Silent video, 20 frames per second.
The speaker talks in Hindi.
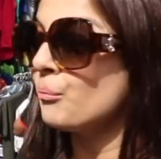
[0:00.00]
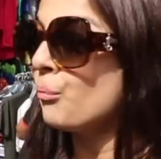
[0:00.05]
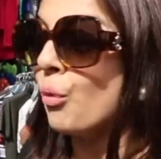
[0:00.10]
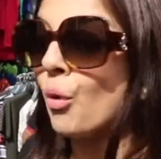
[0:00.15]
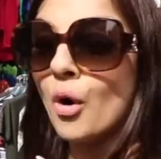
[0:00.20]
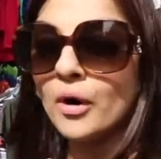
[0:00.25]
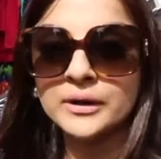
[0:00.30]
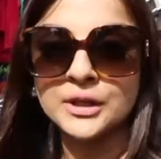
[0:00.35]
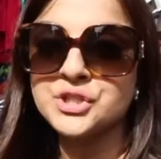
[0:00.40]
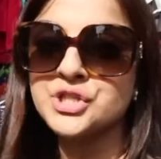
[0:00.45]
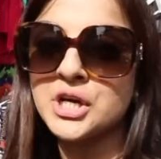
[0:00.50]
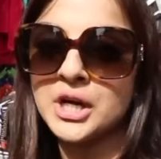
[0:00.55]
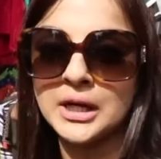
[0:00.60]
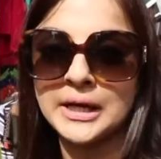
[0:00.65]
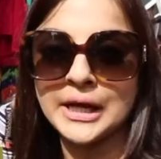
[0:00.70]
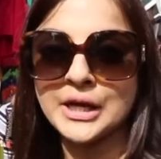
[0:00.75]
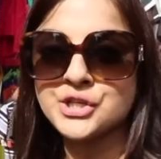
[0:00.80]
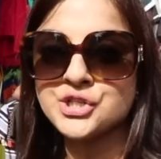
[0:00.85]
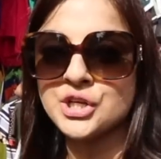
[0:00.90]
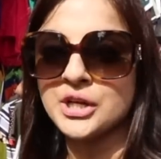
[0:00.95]
बहुत अच्छा
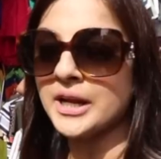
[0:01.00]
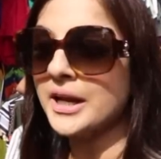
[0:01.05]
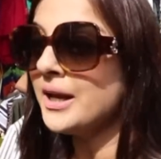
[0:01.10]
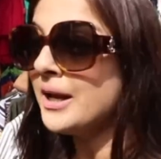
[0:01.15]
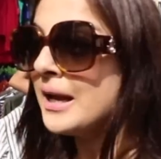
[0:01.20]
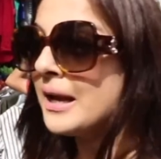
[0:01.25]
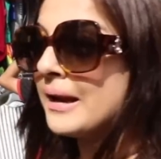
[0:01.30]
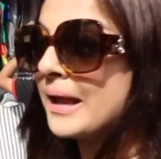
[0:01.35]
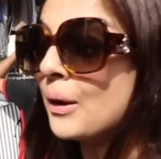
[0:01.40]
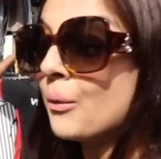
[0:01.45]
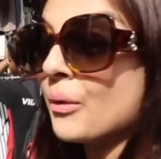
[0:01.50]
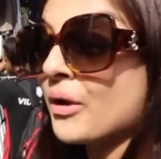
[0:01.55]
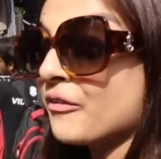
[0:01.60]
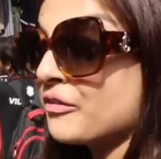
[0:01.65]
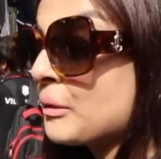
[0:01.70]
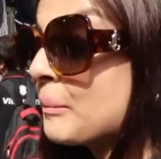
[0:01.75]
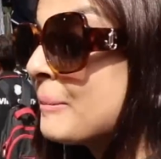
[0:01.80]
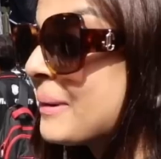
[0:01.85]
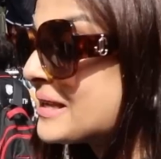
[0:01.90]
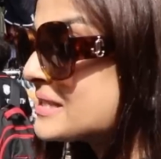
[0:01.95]
कलेक्शन है लाइक वन
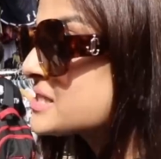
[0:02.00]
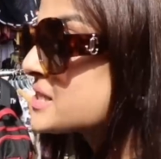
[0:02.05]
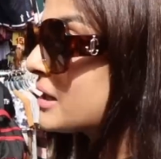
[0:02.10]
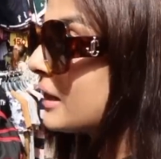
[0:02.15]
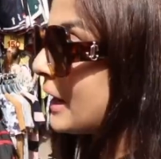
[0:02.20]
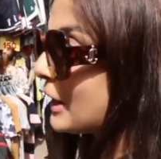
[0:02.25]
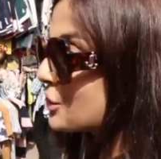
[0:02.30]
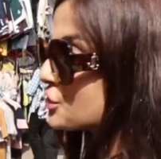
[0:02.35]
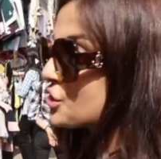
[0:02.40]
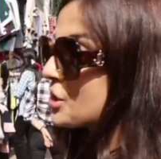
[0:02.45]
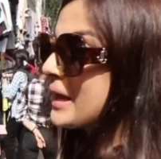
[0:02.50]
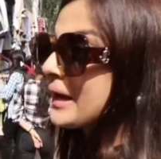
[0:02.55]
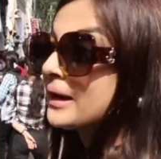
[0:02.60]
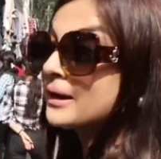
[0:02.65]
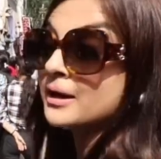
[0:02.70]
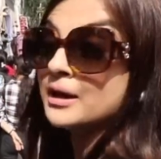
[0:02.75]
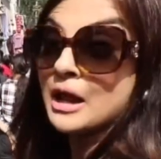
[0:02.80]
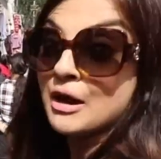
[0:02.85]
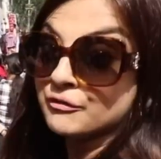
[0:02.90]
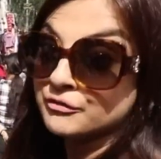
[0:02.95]
ऑफ द बेस्ट कलेक्शन लाइक
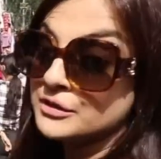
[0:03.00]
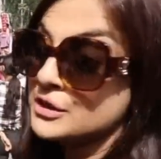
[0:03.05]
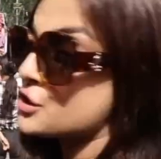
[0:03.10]
आई लव